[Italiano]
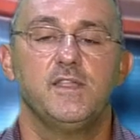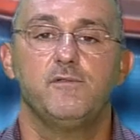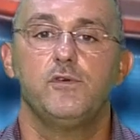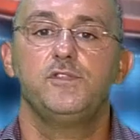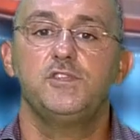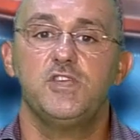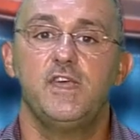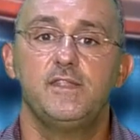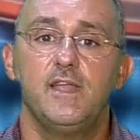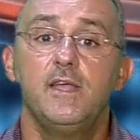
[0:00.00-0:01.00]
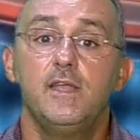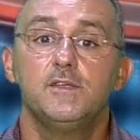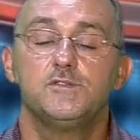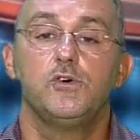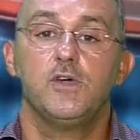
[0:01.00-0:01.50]
Da fonte certa
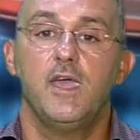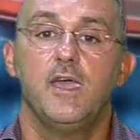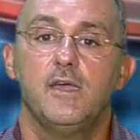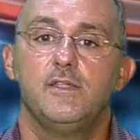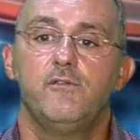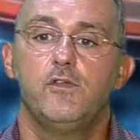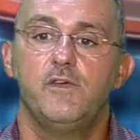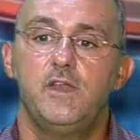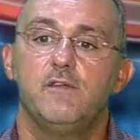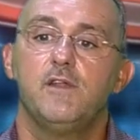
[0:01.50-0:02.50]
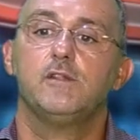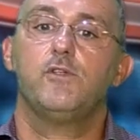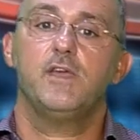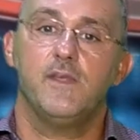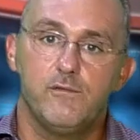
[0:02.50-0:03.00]
so che devono venire fra
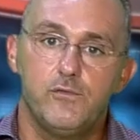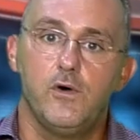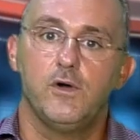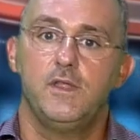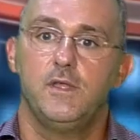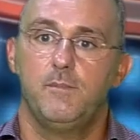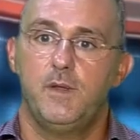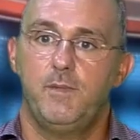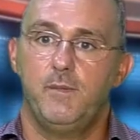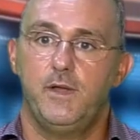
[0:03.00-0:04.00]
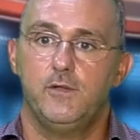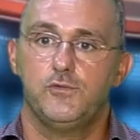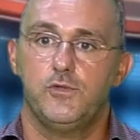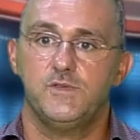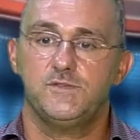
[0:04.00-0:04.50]
l'altro anche da fuori per preparare
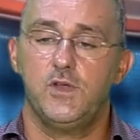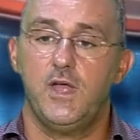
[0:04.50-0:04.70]
tutto questo.